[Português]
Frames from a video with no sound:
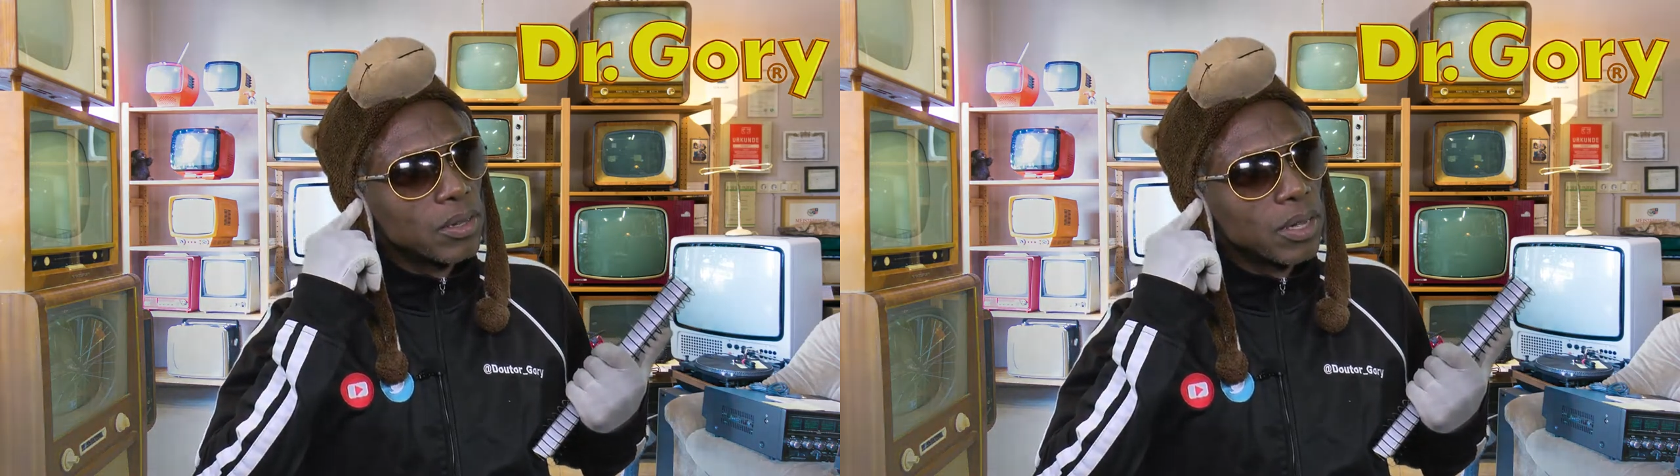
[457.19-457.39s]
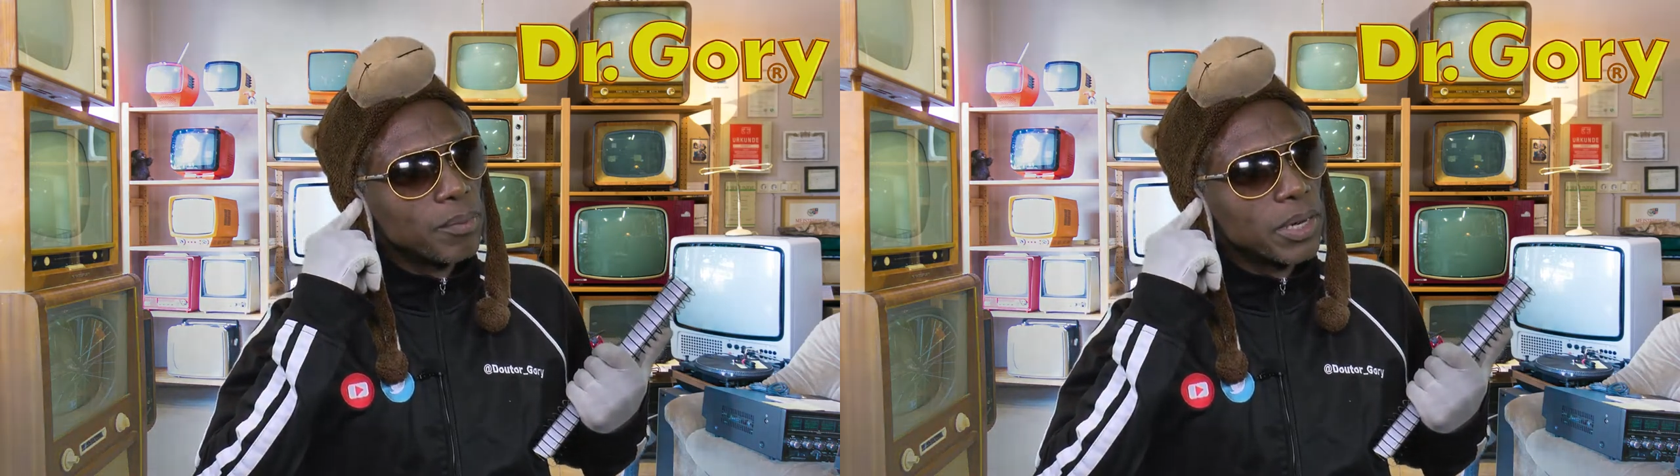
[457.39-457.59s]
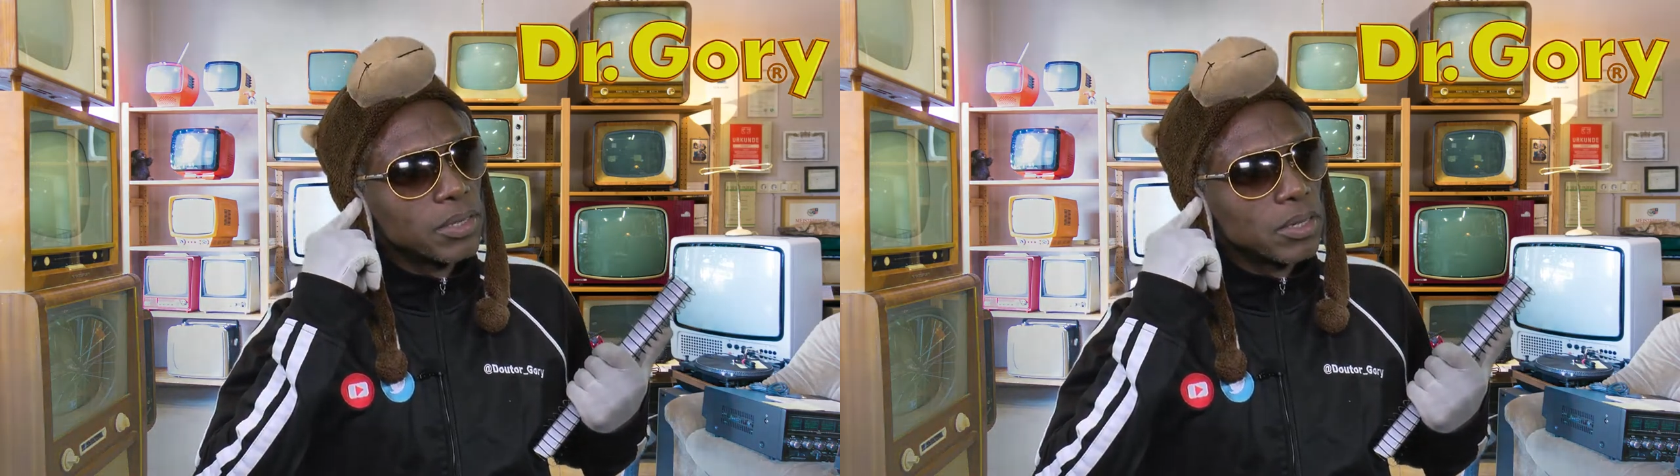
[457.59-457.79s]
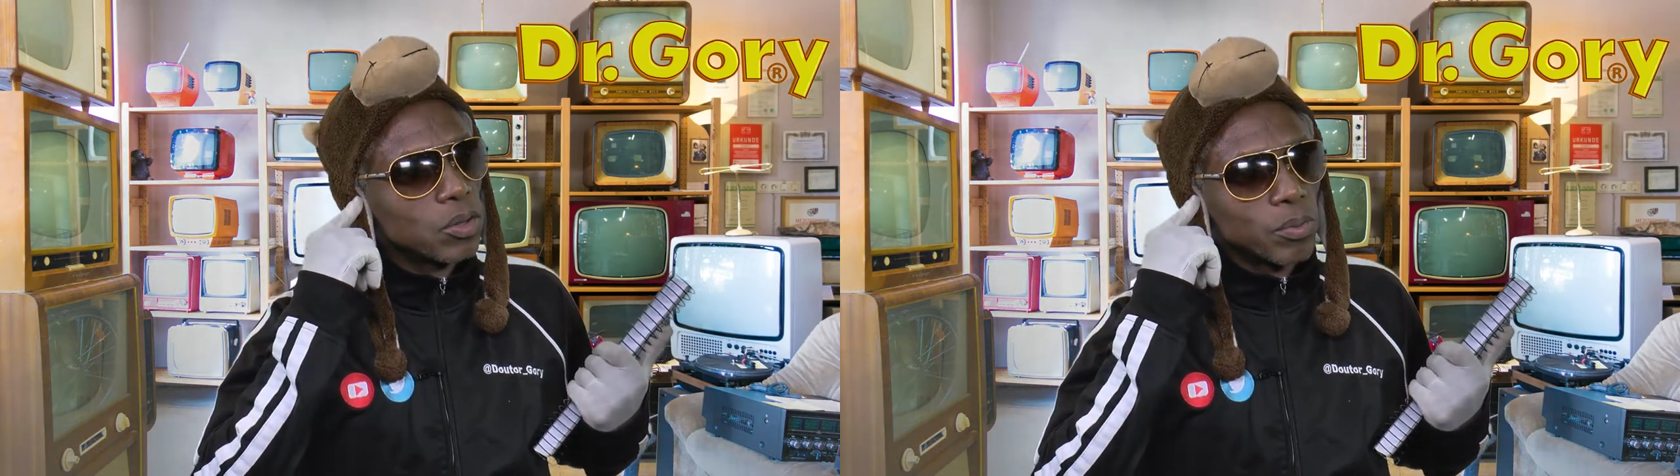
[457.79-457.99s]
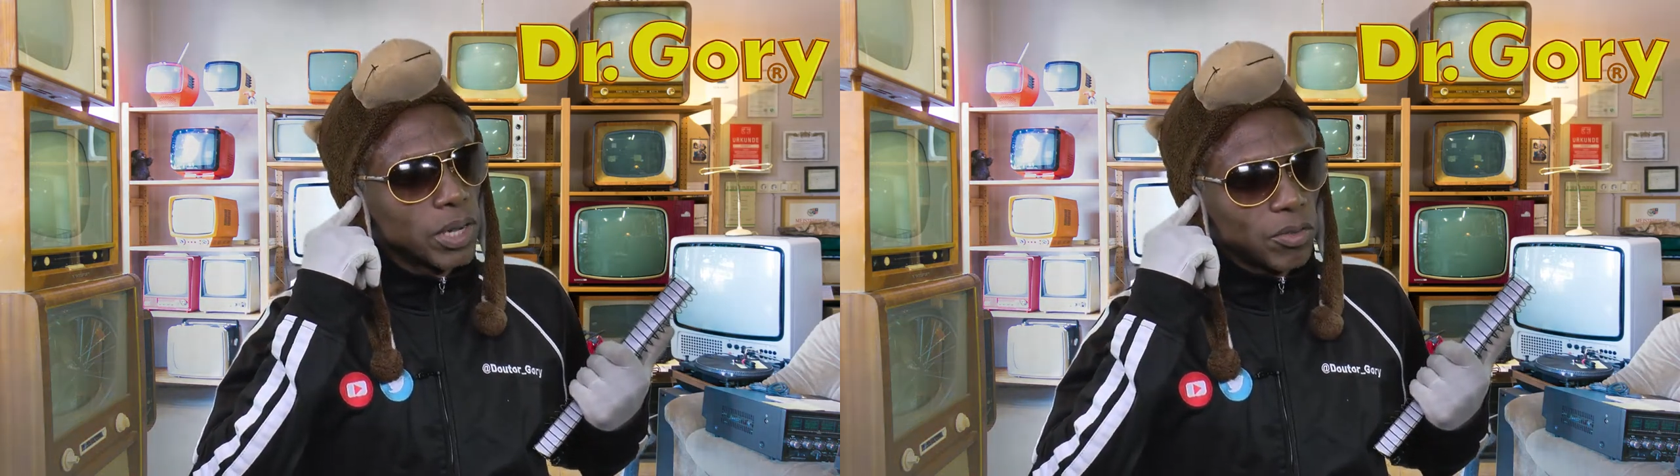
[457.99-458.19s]
Ah, beleza, não,
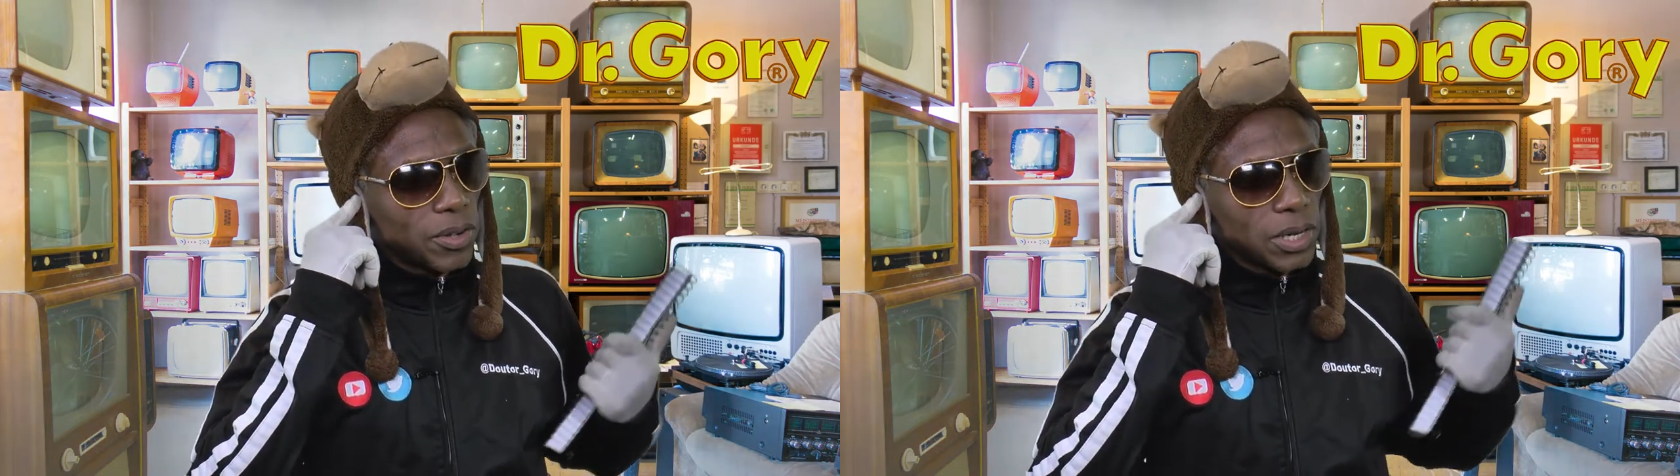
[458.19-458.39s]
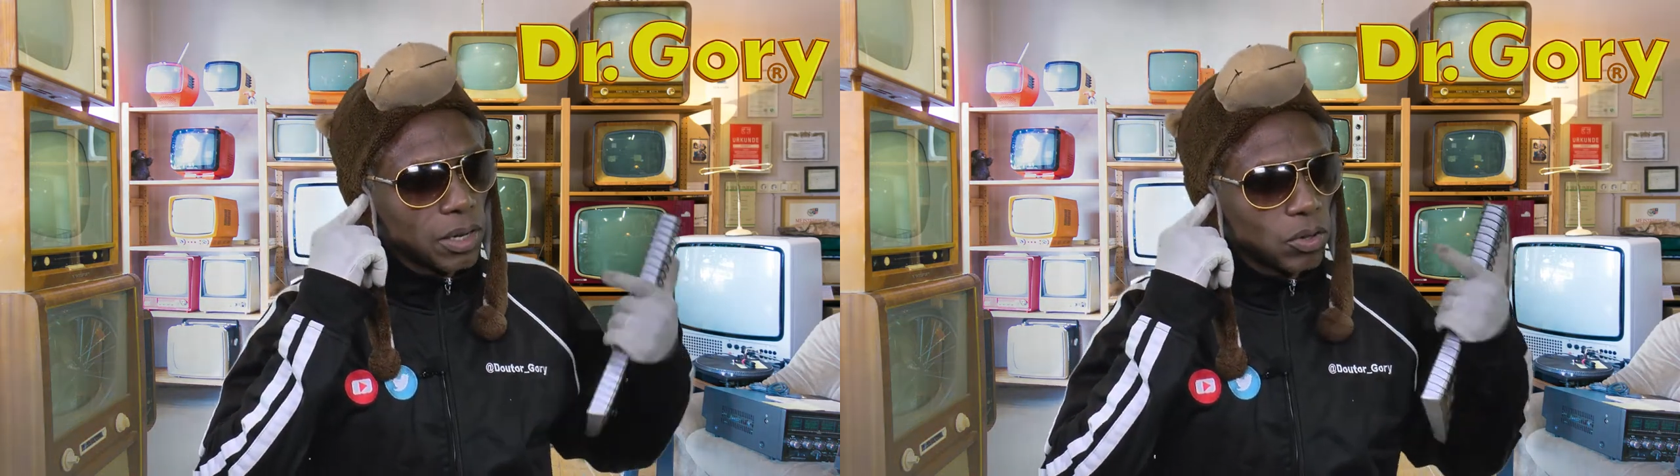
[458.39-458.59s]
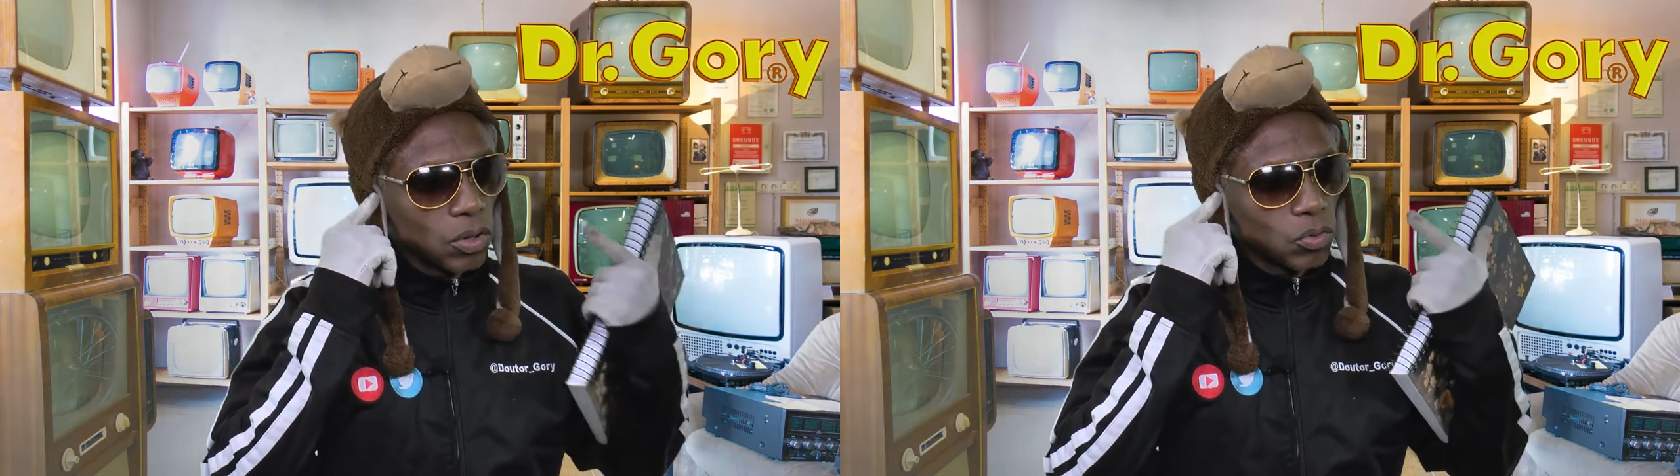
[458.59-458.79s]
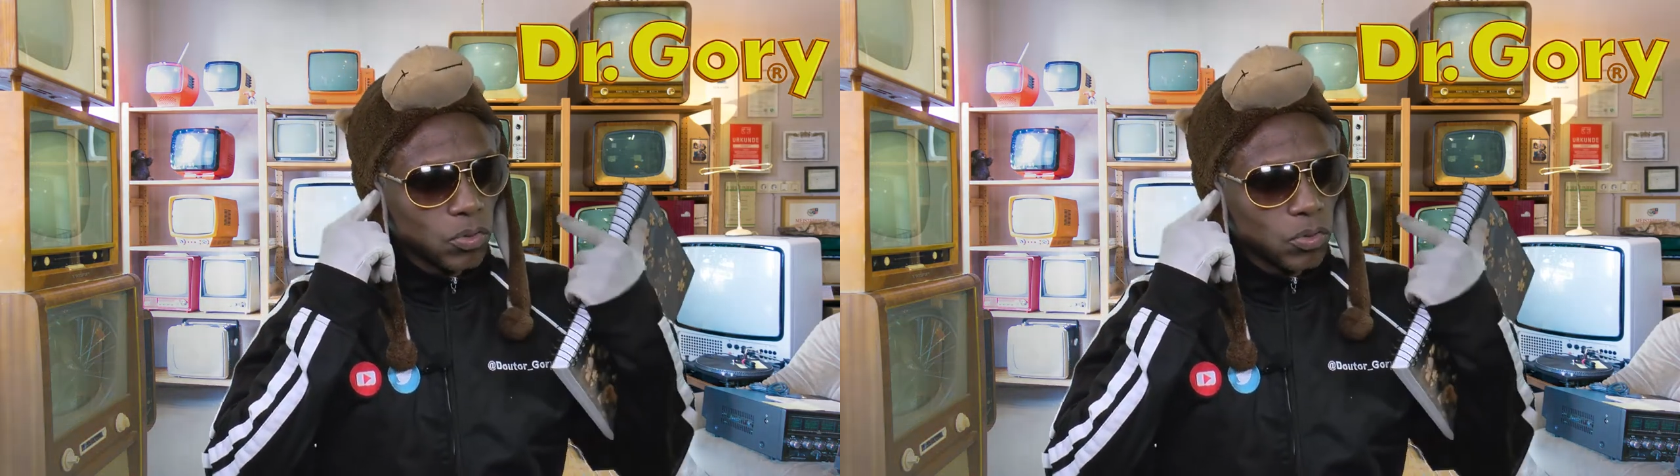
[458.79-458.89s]
mãe, não fala não, não,